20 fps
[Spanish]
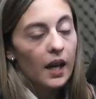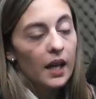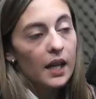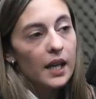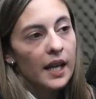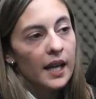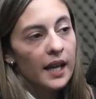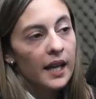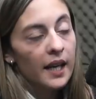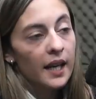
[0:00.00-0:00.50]

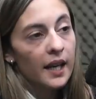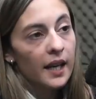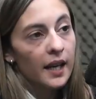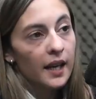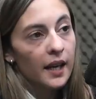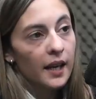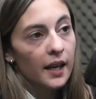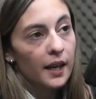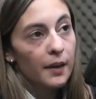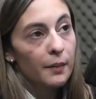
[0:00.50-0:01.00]

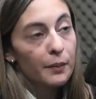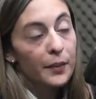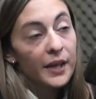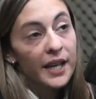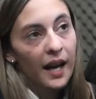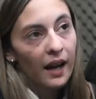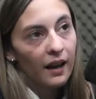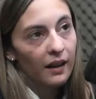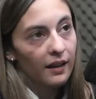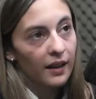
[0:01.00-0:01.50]
Eh,
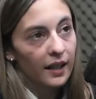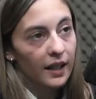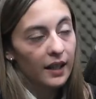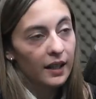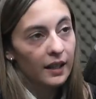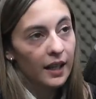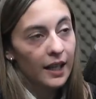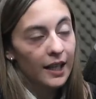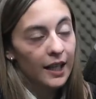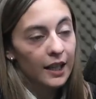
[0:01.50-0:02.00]
mirá,
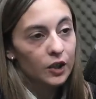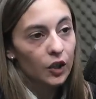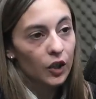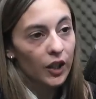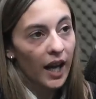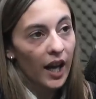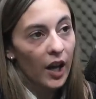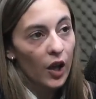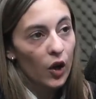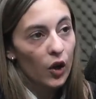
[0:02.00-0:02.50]
el
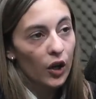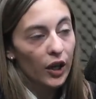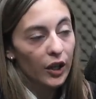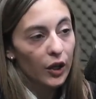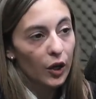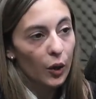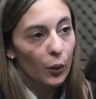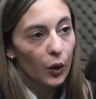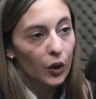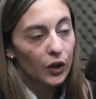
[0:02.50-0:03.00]
electorado que
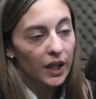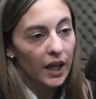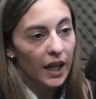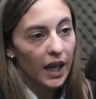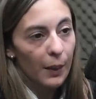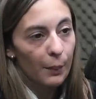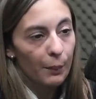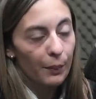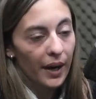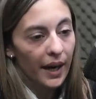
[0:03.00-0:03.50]
no vote a
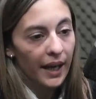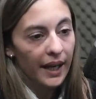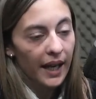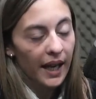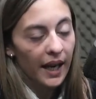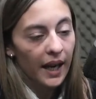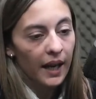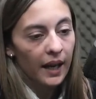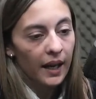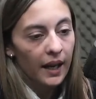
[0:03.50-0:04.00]

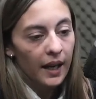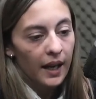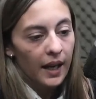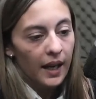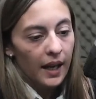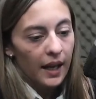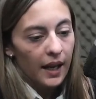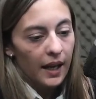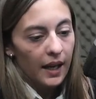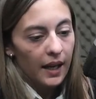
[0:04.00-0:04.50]
Campana
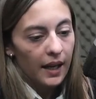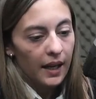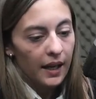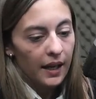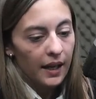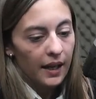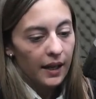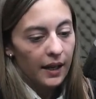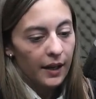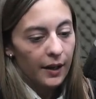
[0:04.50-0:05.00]

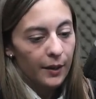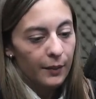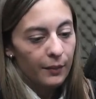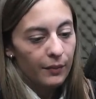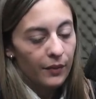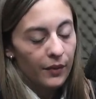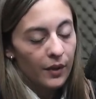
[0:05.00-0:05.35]
eh,